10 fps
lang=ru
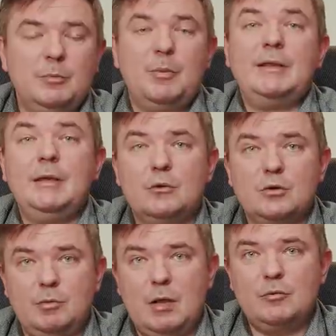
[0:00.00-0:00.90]
ипотеку
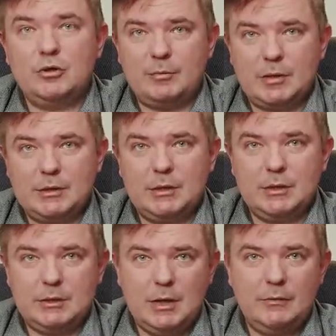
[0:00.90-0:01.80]
с плавающей
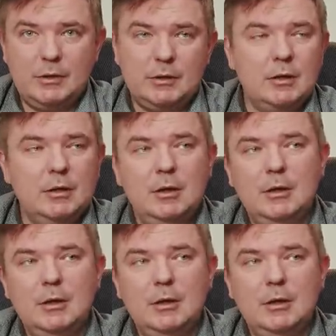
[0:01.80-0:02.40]
процентной ставкой, да,